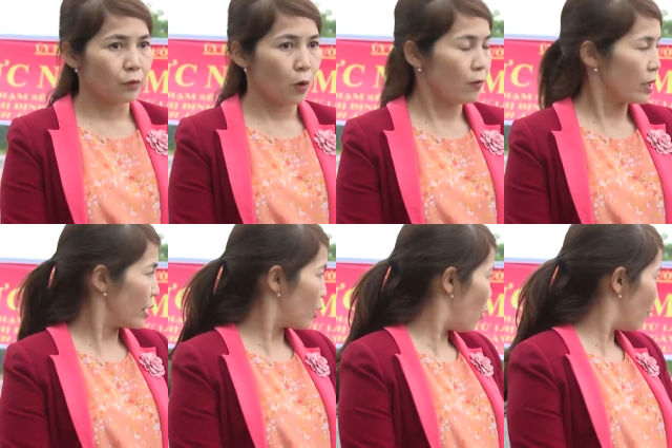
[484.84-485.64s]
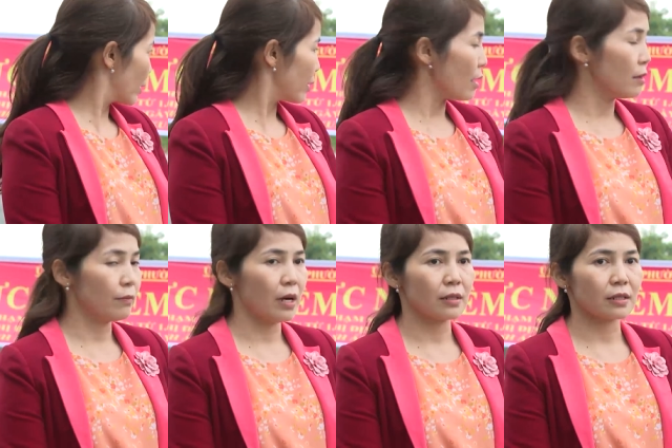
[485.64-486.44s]
đối với cái khu vực đất
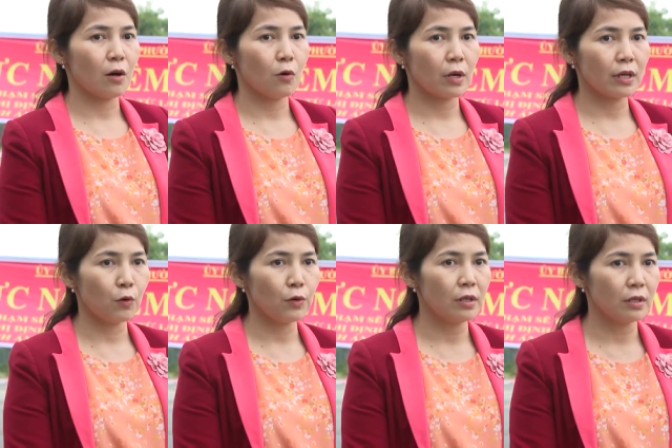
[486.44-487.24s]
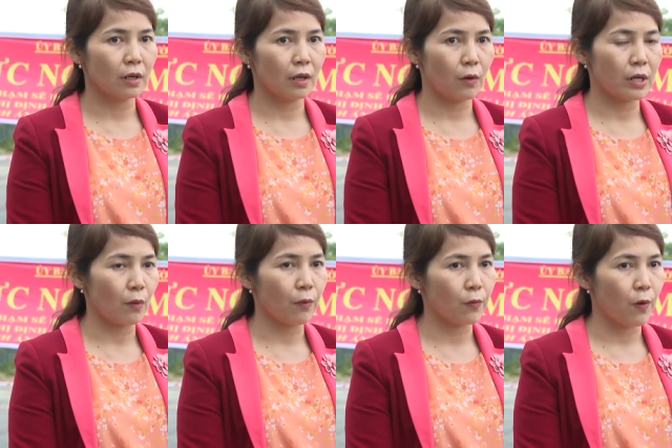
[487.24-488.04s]
mà sau cái cú đường ờ, Huỳnh
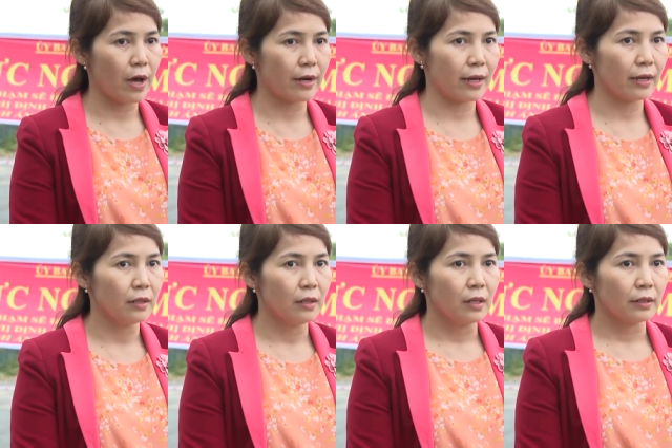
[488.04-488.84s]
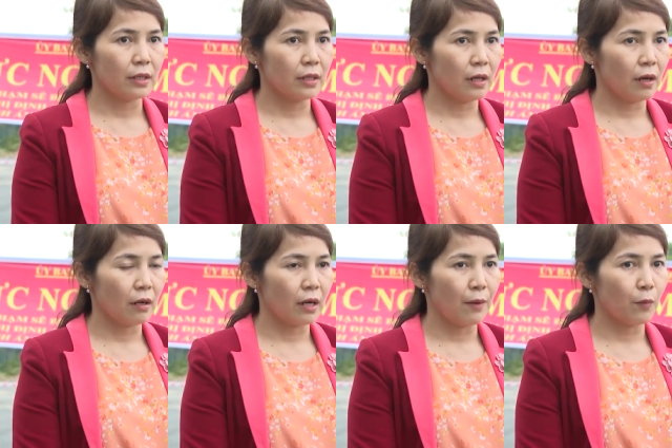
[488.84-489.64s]
Ngọc Huỳnh Huệ này thì
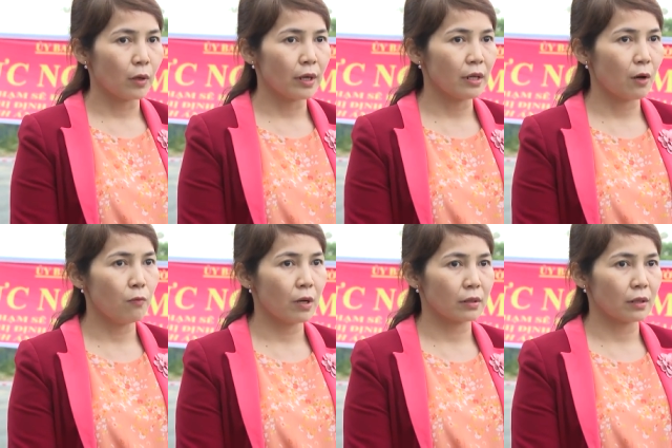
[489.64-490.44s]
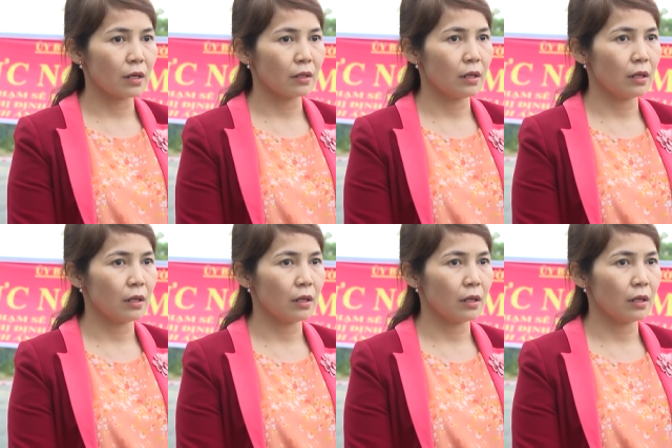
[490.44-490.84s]
ờ, là một cái khu vực đất